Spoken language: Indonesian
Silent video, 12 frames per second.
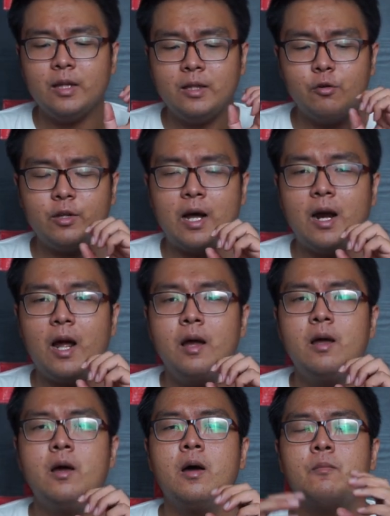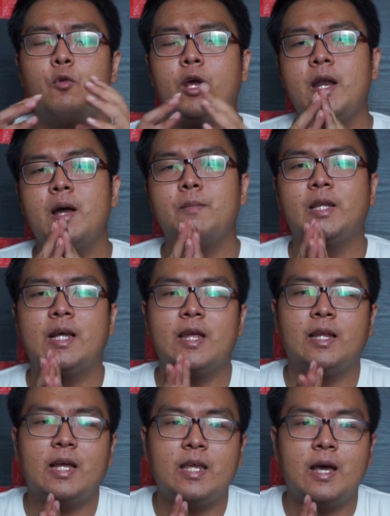Terus sekarang mungkin ada yang
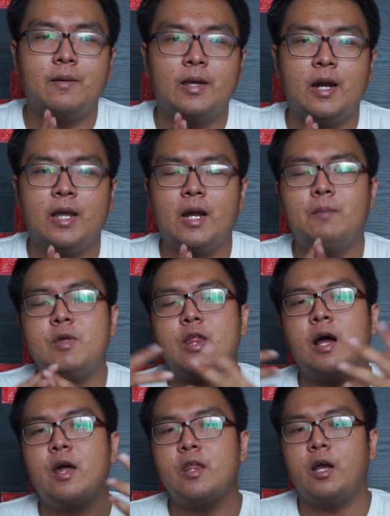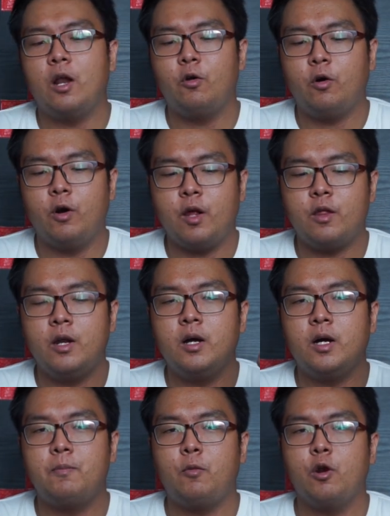bertanya-tanya, kira-kira bisa nggak sih kalau dikoneksiin
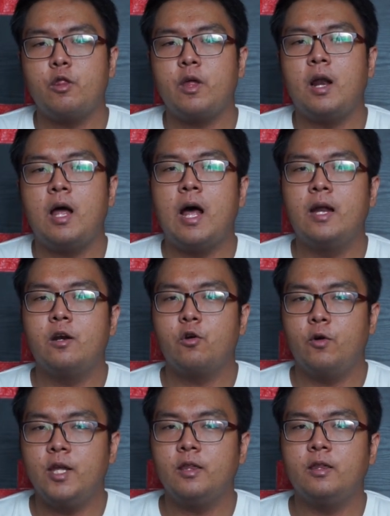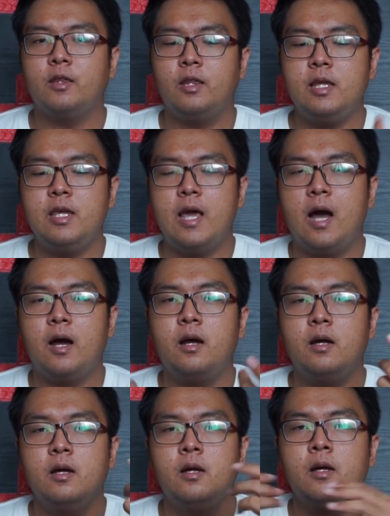ke ponsel Android
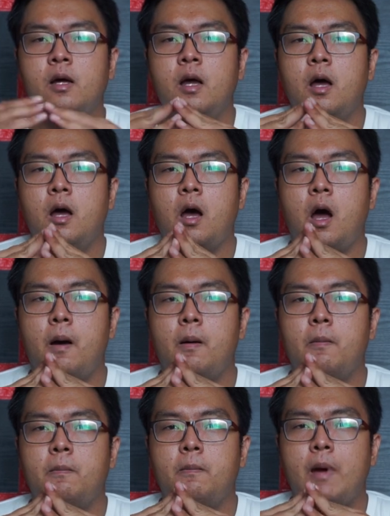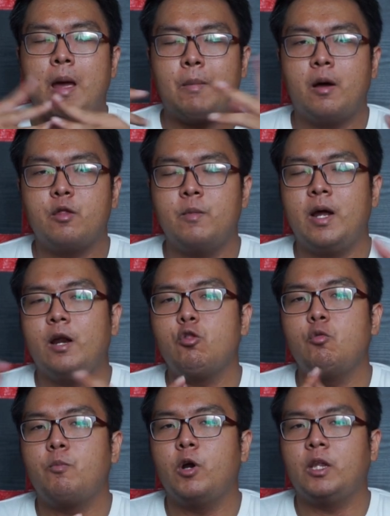yang emang sebenarnya kan
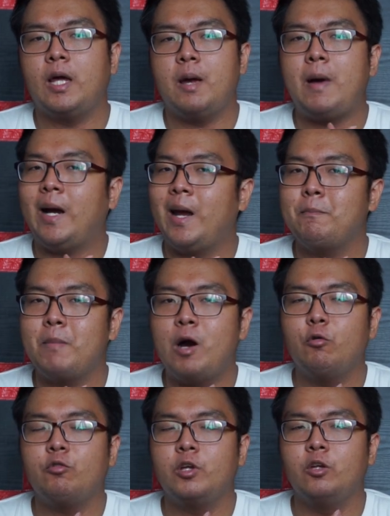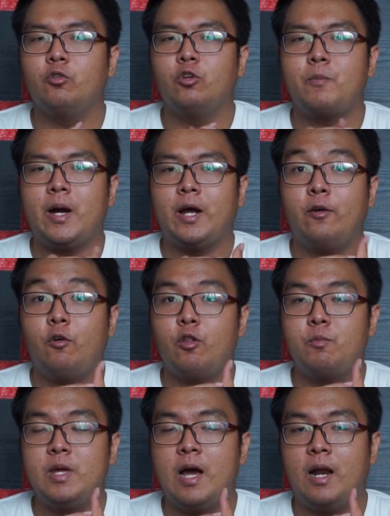support kayak pakai mouse gitu atau pakai
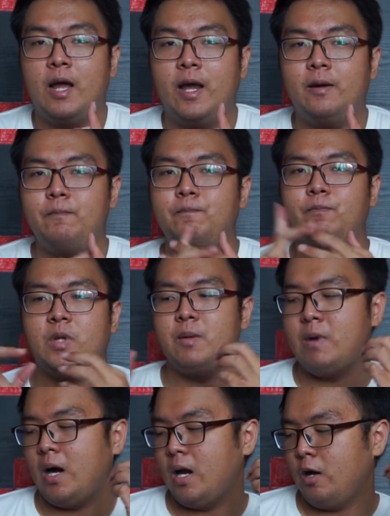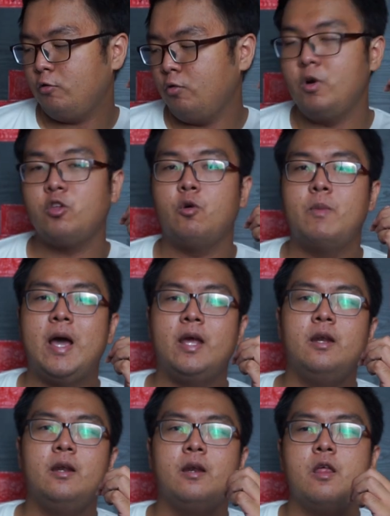USB yang lain. Ini bakal langsung gue
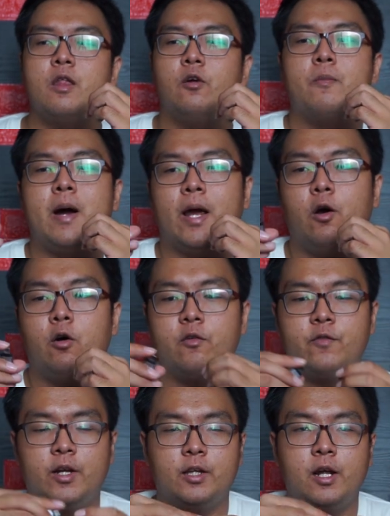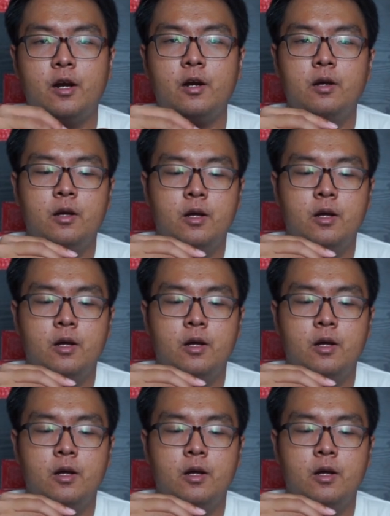cobain. Di sini gue pakai converter.